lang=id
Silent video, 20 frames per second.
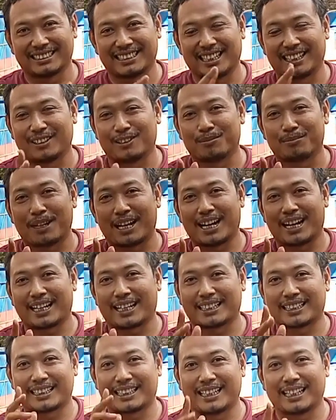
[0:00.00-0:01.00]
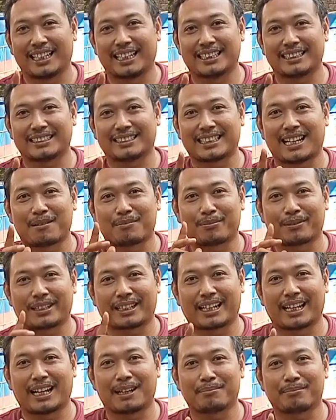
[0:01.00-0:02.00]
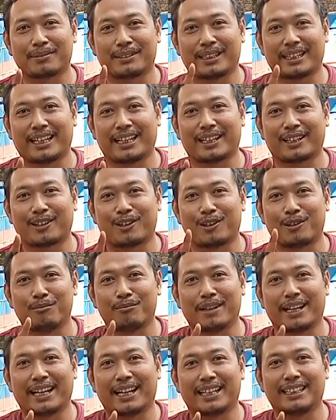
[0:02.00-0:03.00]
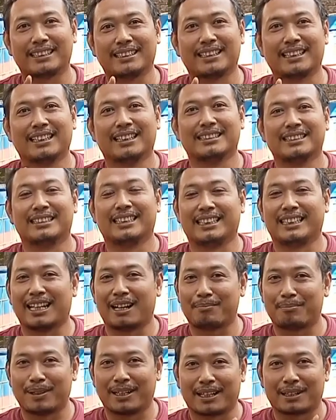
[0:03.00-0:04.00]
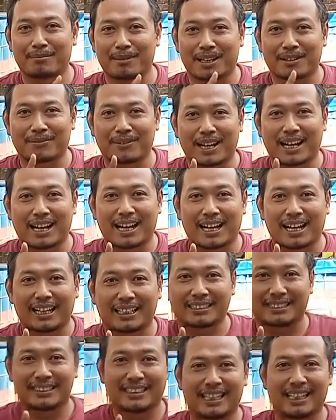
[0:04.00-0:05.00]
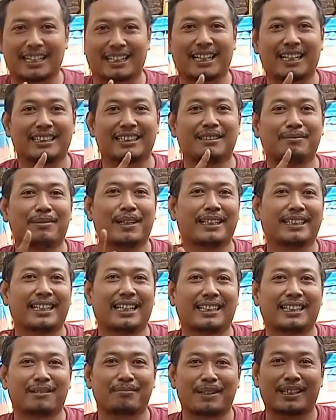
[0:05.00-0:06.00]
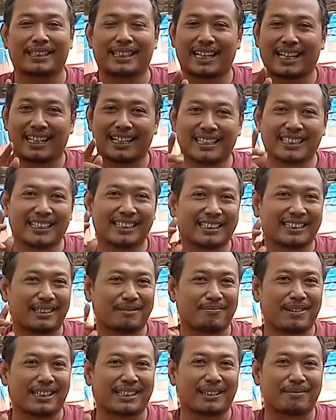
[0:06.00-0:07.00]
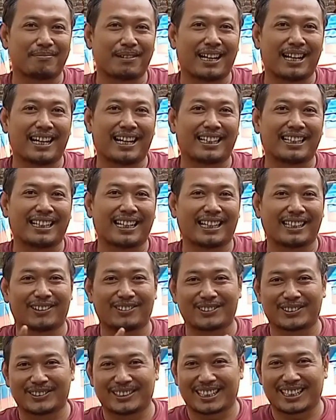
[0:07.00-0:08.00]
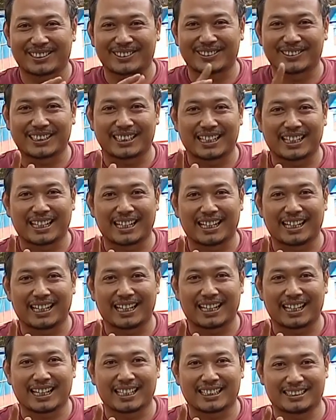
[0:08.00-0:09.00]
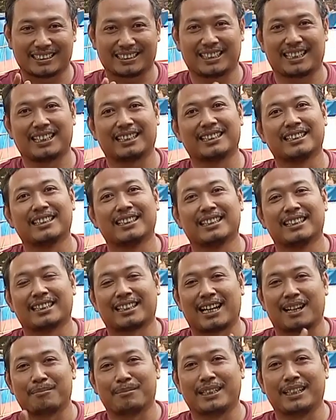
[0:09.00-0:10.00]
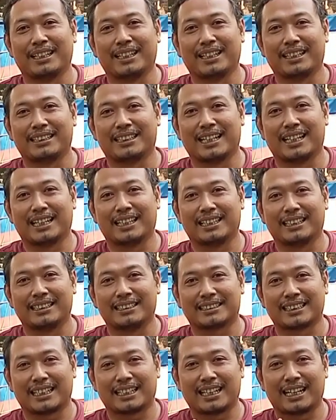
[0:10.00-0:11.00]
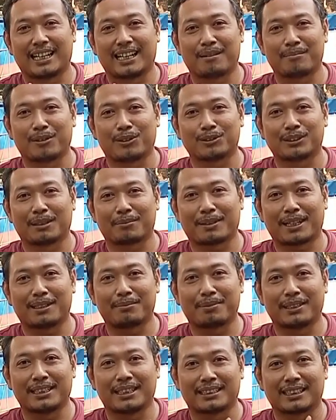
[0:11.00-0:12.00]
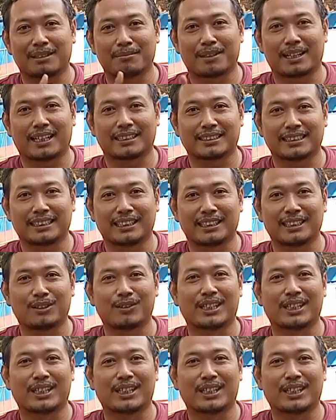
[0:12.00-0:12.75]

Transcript: Jangan lupa ketik subscribe, like, komen. Jika bermanfaat silakan dibagikan kepada teman-teman atau saudara-saudara. Ya. Kami dari saya mengucapkan banyak terima kasih.